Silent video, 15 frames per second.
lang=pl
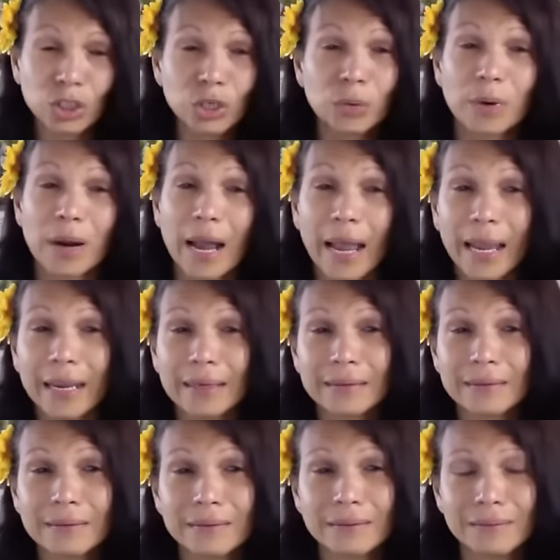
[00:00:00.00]
Odwróć
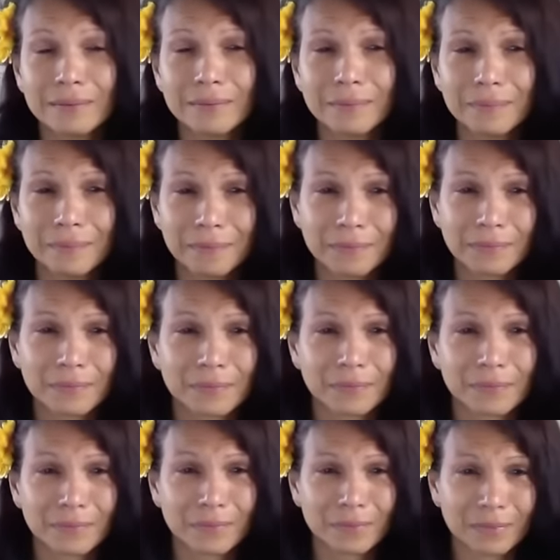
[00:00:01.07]
się w prawą stronę
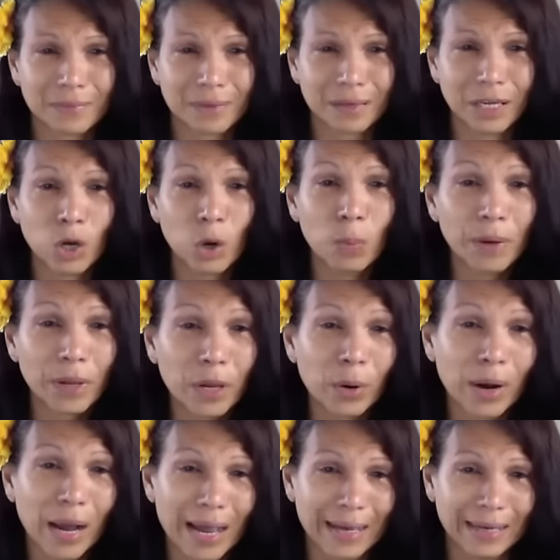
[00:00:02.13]
i otwórz oczy.
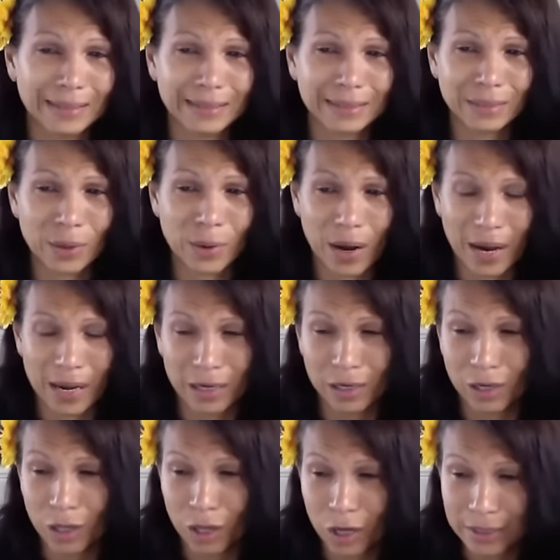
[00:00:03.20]
I
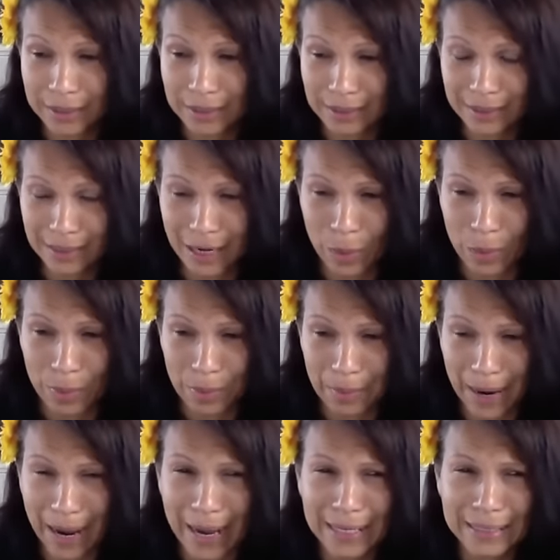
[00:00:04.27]
otwarłam oczy w taki
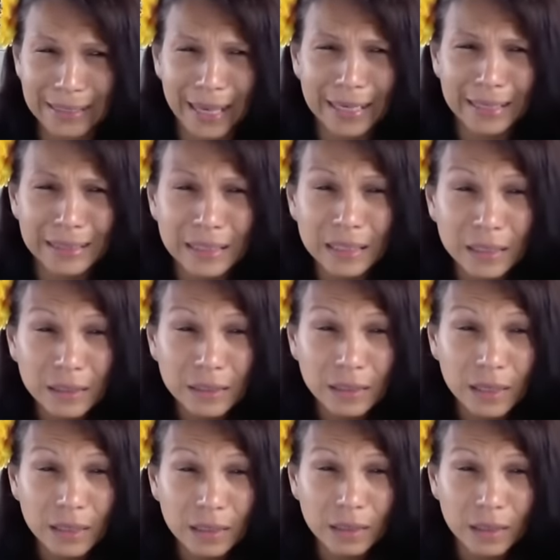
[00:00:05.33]
sposób,
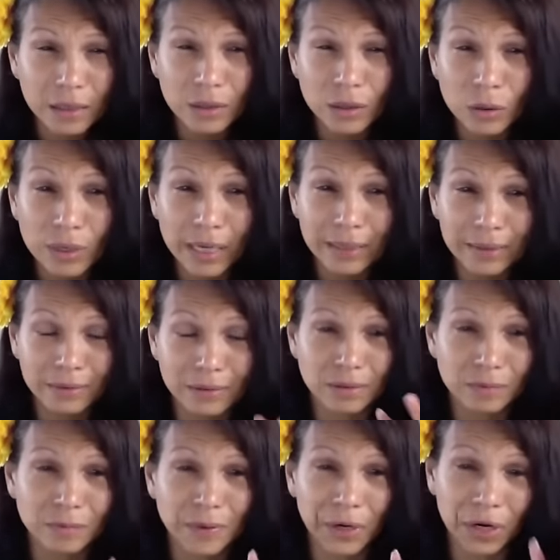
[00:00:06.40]
wiesz, tylko
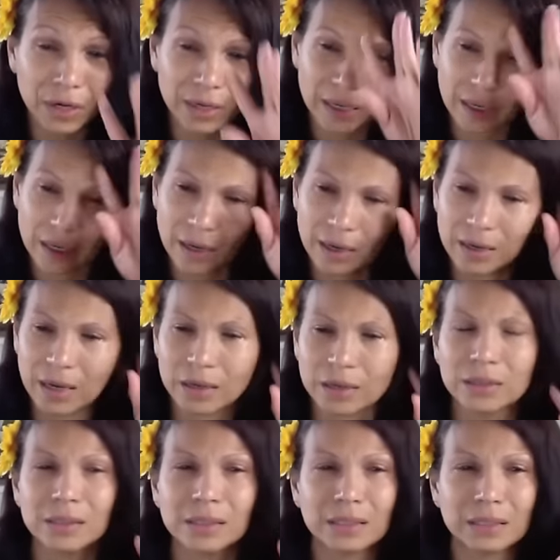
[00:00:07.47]
troszeczkę,
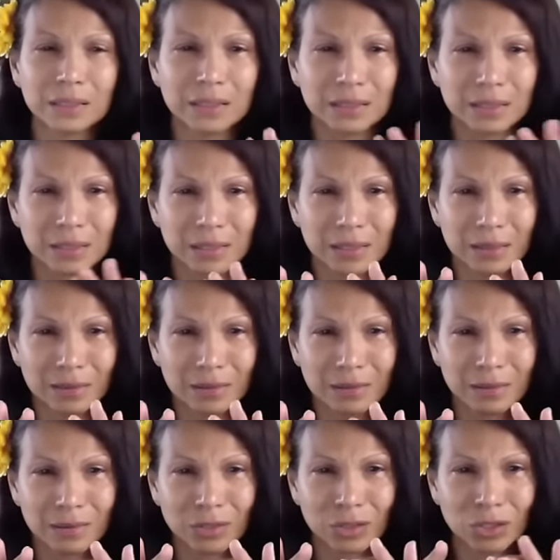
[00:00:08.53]
i zobaczyłam
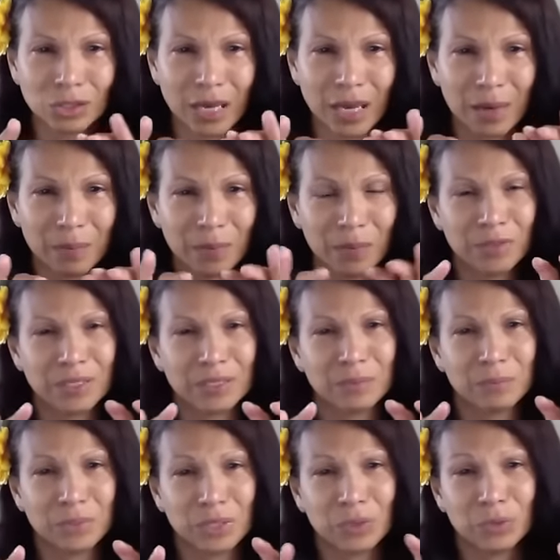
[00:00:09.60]
kształt tego
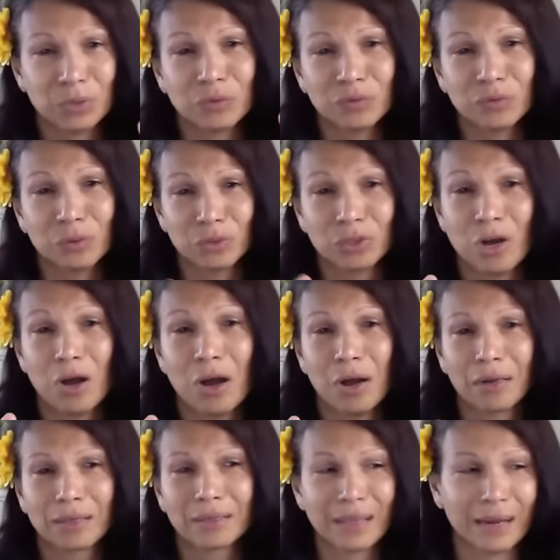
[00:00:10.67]
pięknego psa,
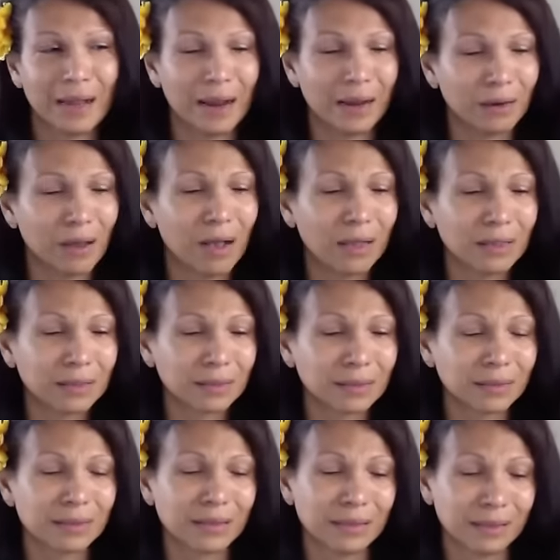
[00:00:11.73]
którego zgubiłam na
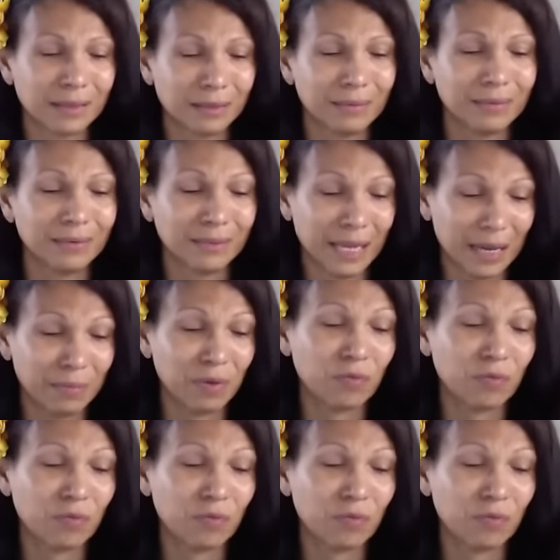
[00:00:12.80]
dzień przed